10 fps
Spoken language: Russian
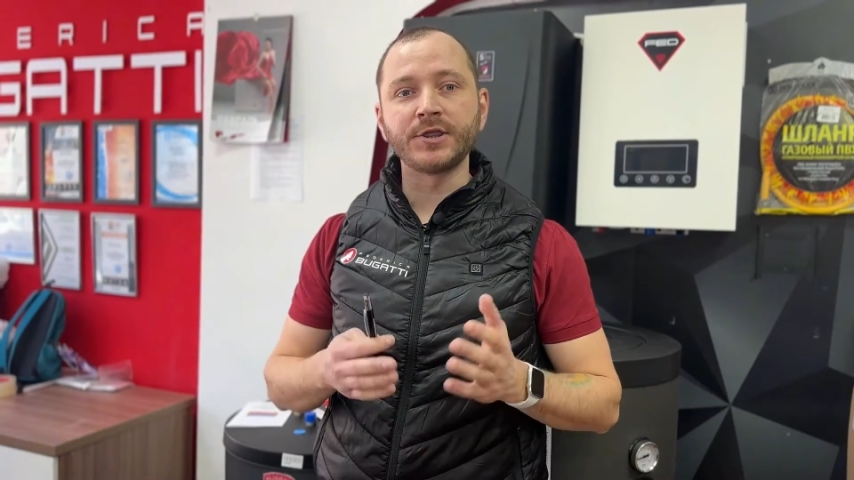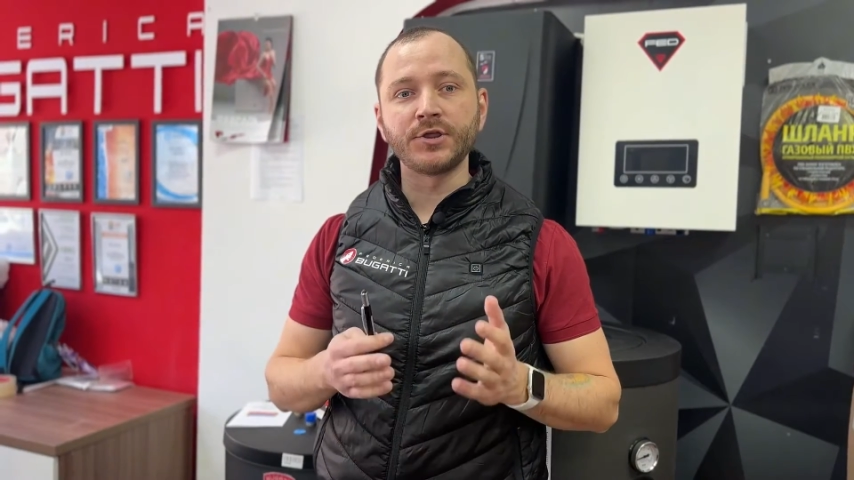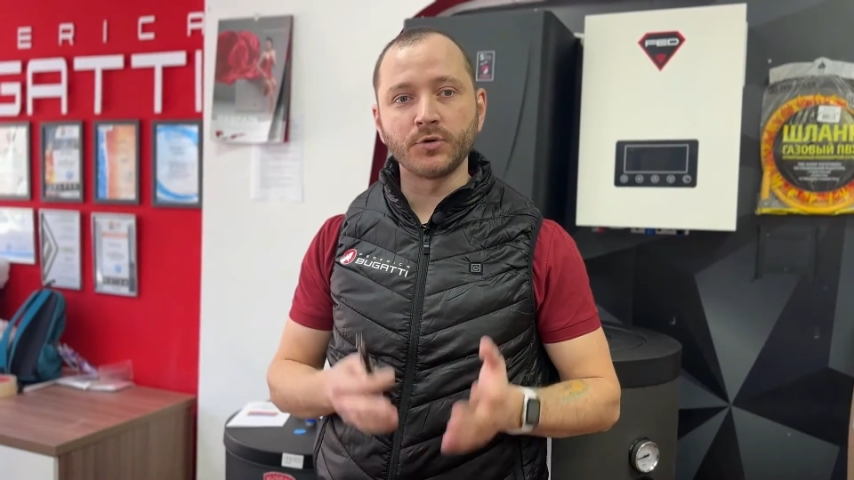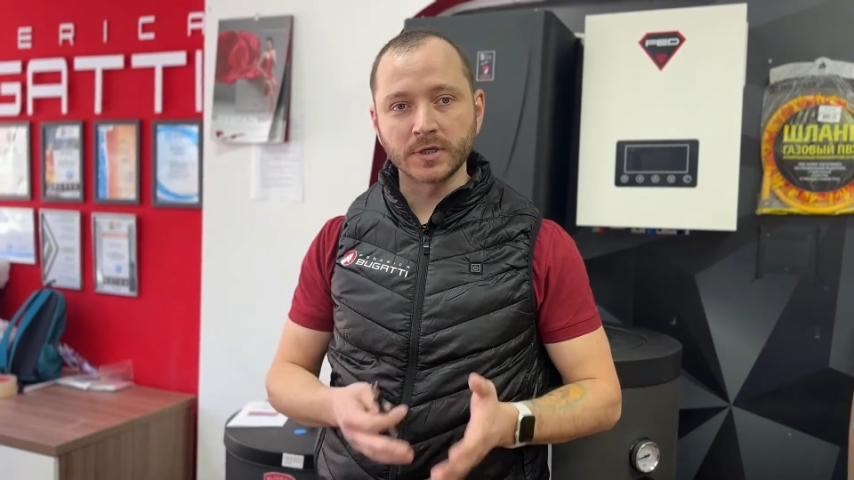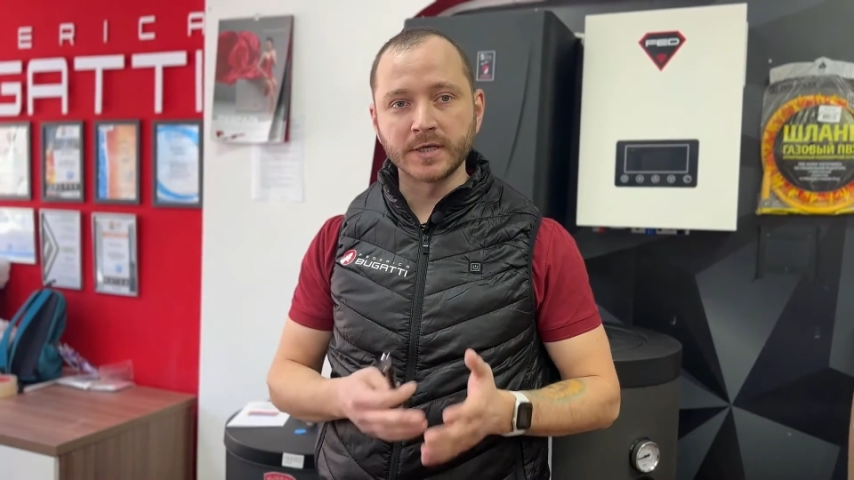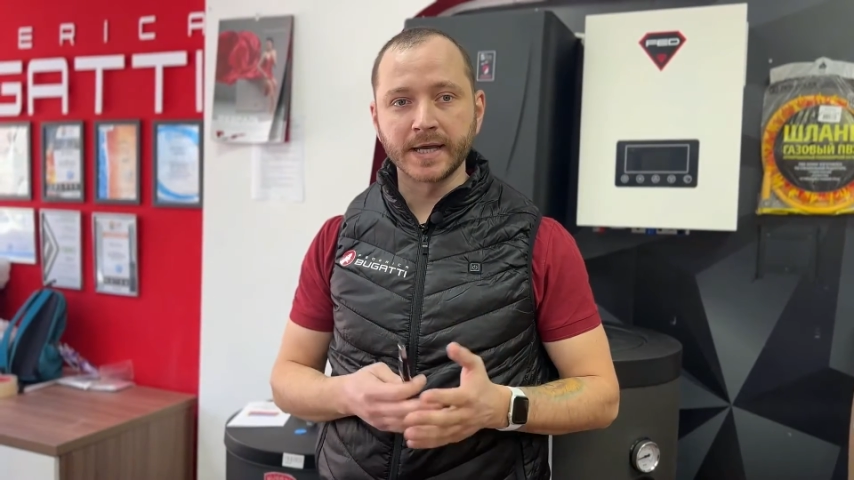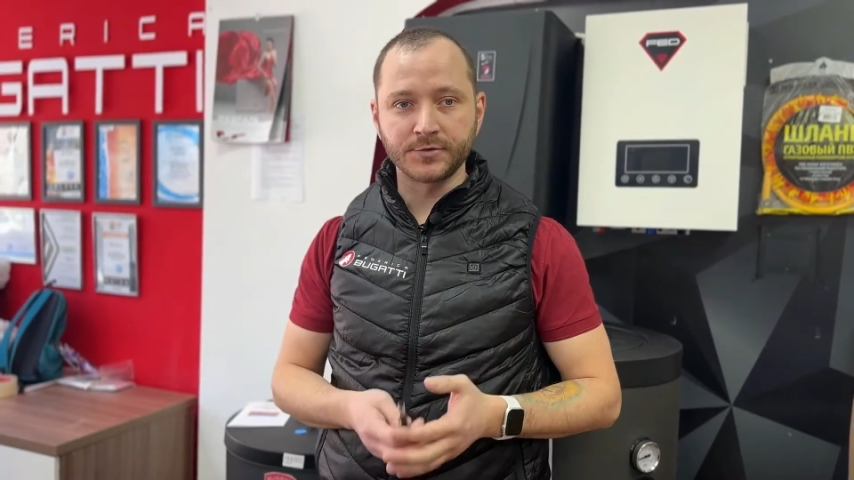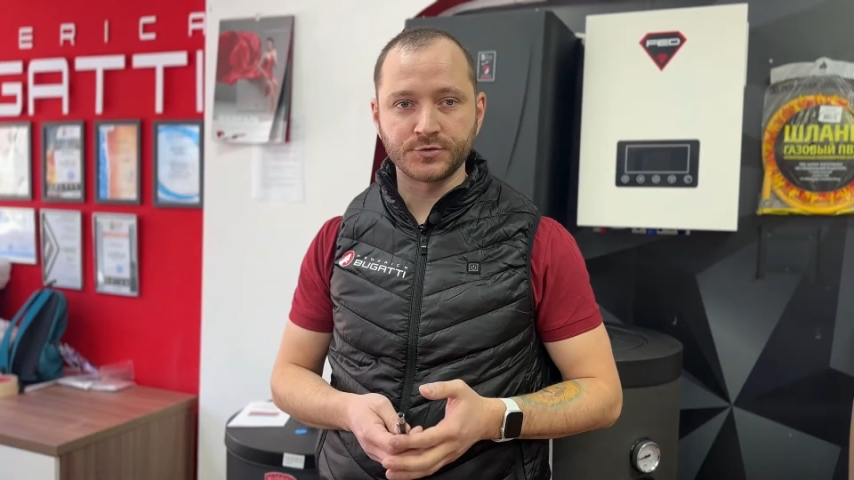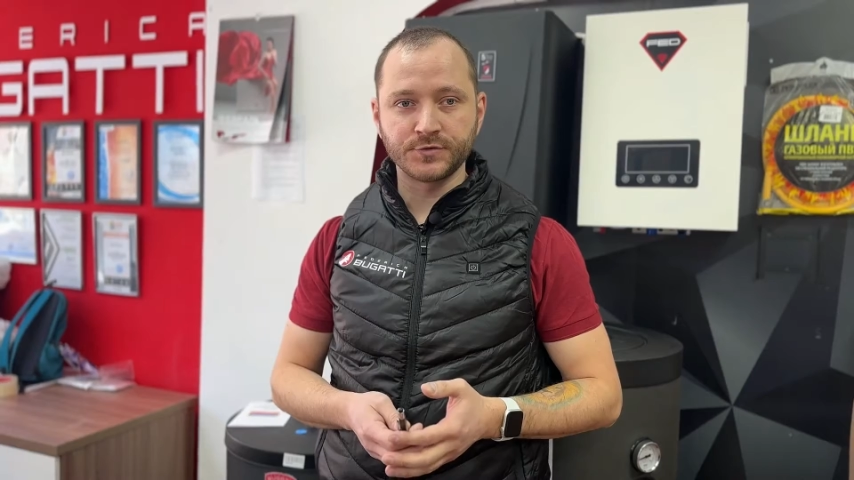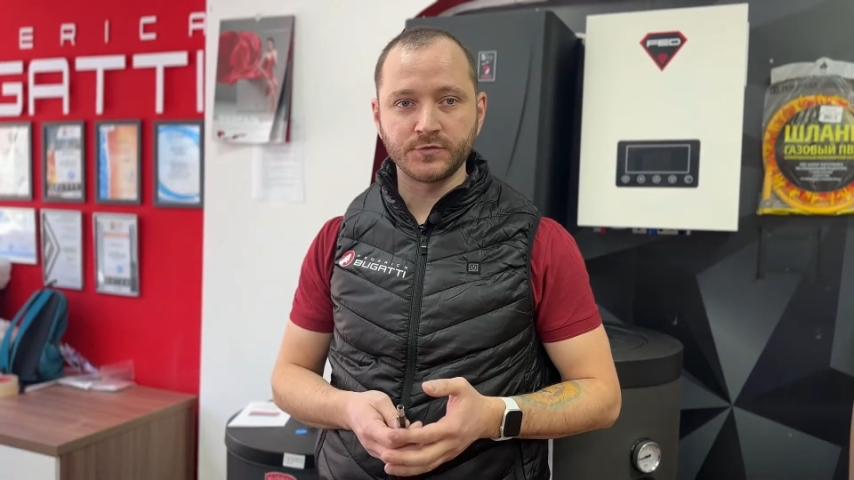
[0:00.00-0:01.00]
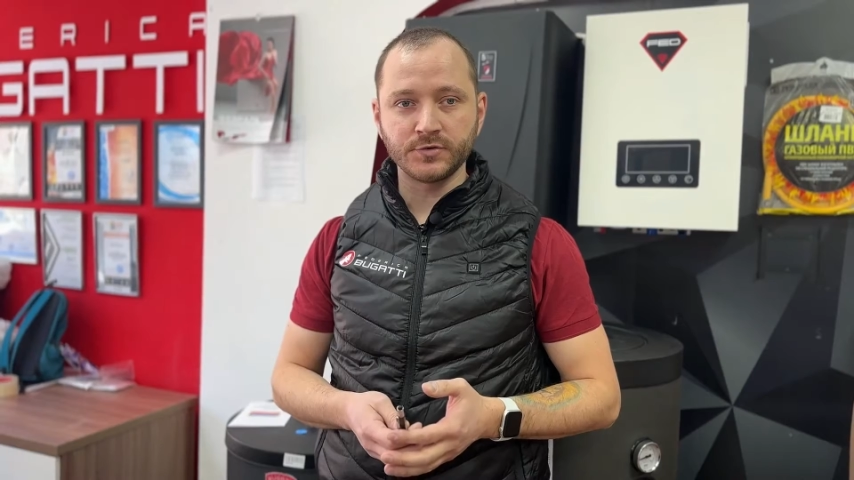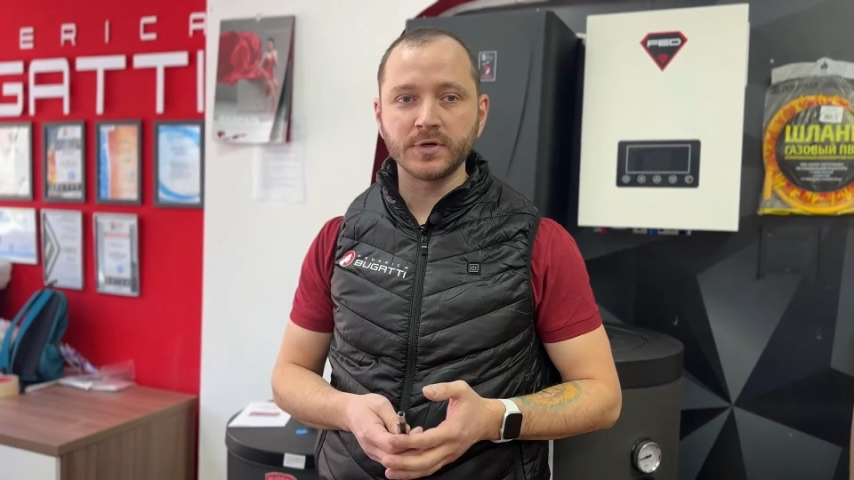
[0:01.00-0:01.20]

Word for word: только горячую воду,